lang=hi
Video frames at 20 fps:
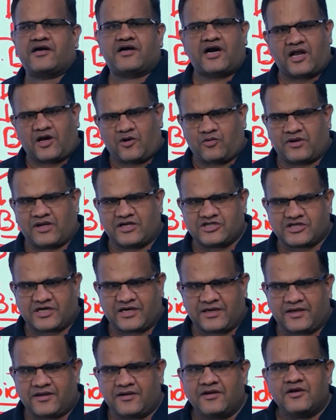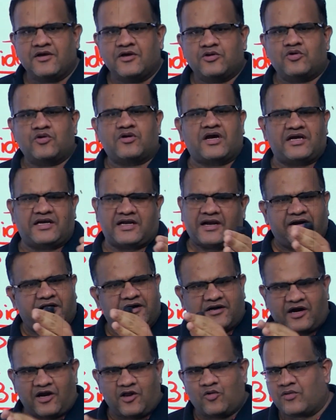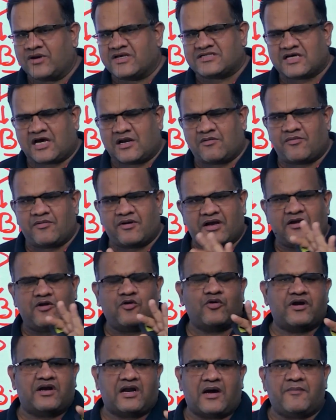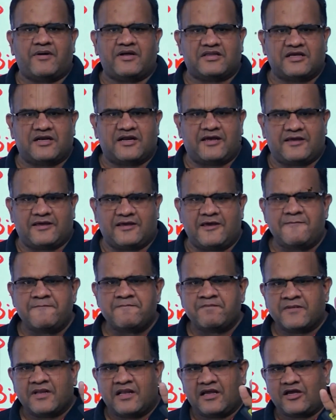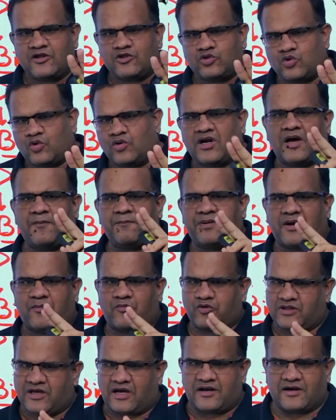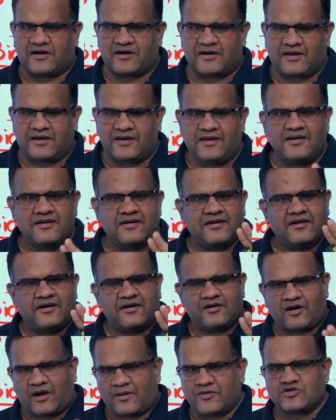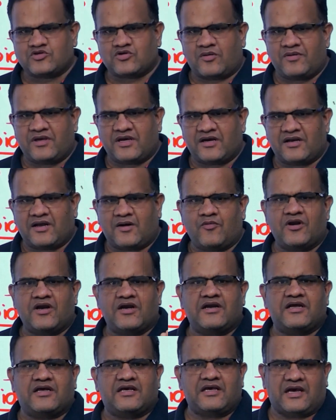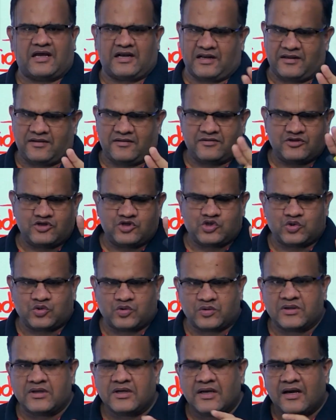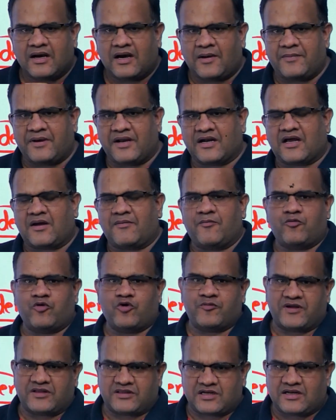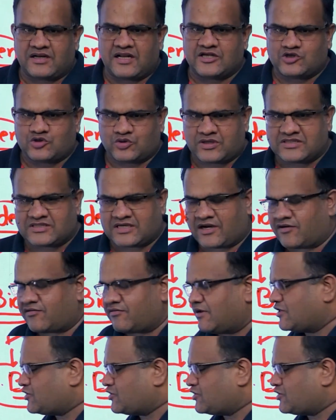खड़ा होना चाहे तो कई कैंडिडेट खड़े होंगे साल भर में कई होंगे नाम आते रहेंगे लेकिन दो नाम पे आपको ध्यान रखना है रामास्वामी का नाम और निकी हेले जो अमेरिका में पूर्व मंत्री रह चुके सेक्रेटरी रह